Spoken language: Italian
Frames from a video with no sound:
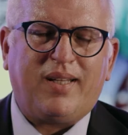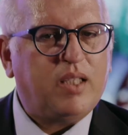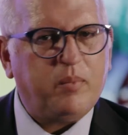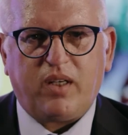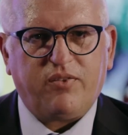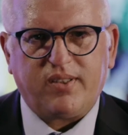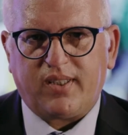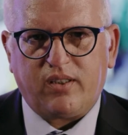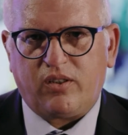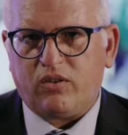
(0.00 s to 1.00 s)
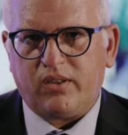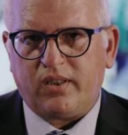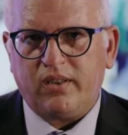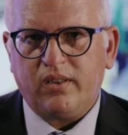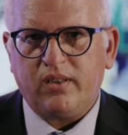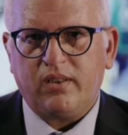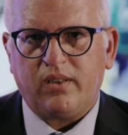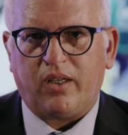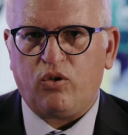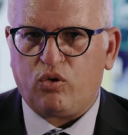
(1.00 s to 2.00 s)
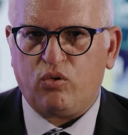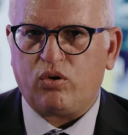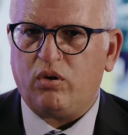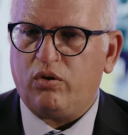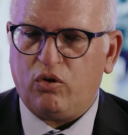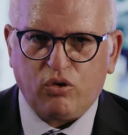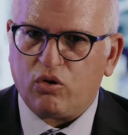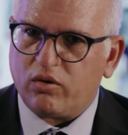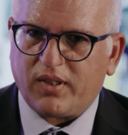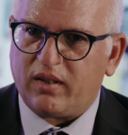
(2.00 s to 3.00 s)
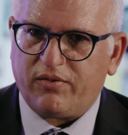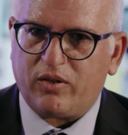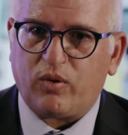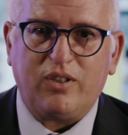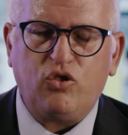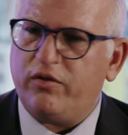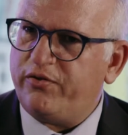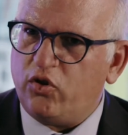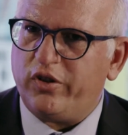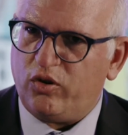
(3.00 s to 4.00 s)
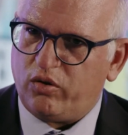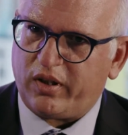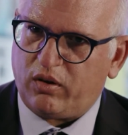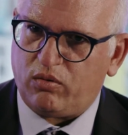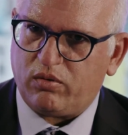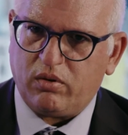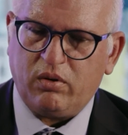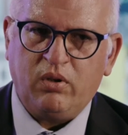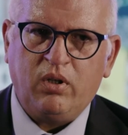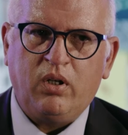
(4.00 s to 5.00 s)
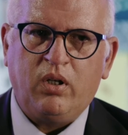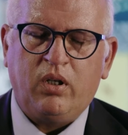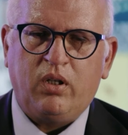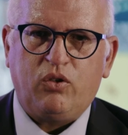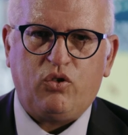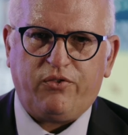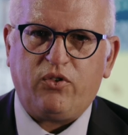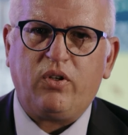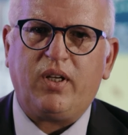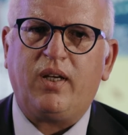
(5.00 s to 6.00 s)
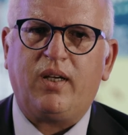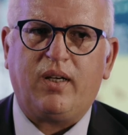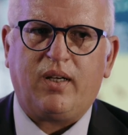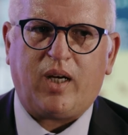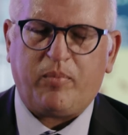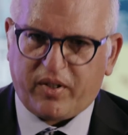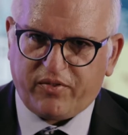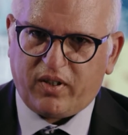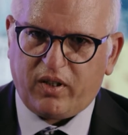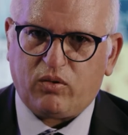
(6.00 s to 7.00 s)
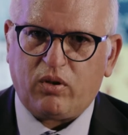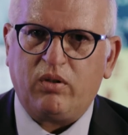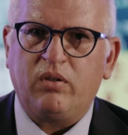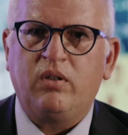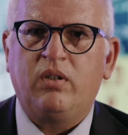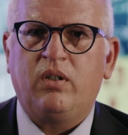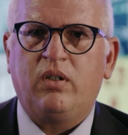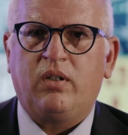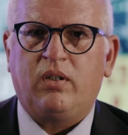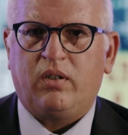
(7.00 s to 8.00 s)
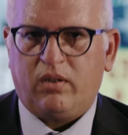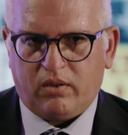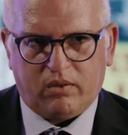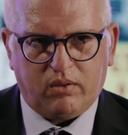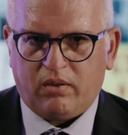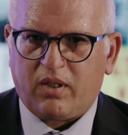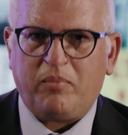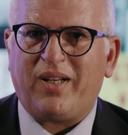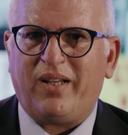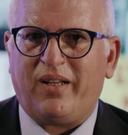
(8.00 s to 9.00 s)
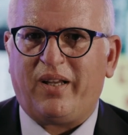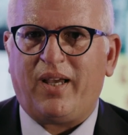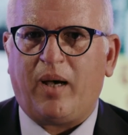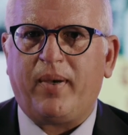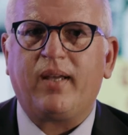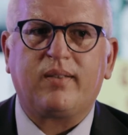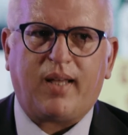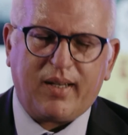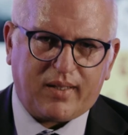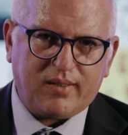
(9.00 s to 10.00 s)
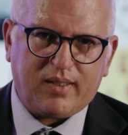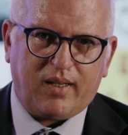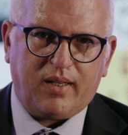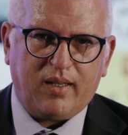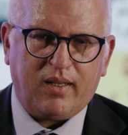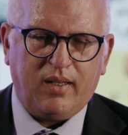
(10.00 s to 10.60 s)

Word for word: Tante manifestazioni hanno chiuso, non sono state effettuate, Giffoni non ha chiuso. Giffoni ha preferito rimanere aperta anche se